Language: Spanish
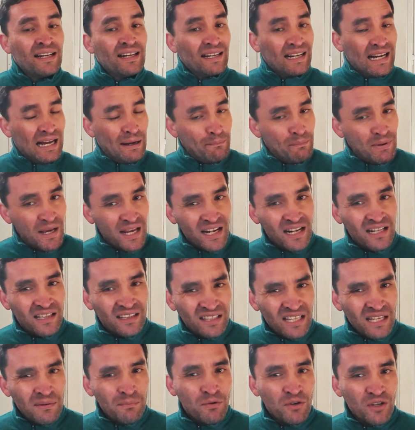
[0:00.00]
cambiar el
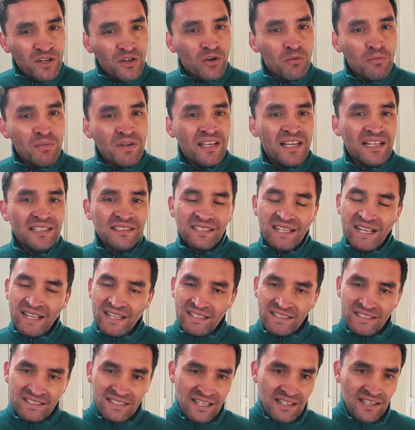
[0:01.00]
tipo de comidas,
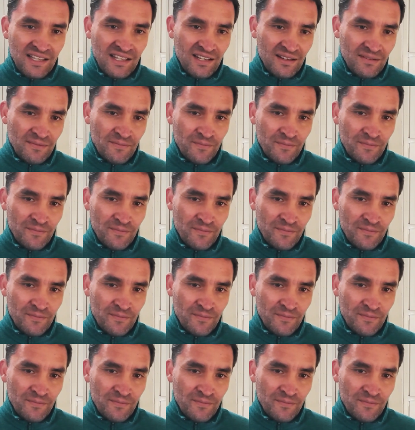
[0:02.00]
etc.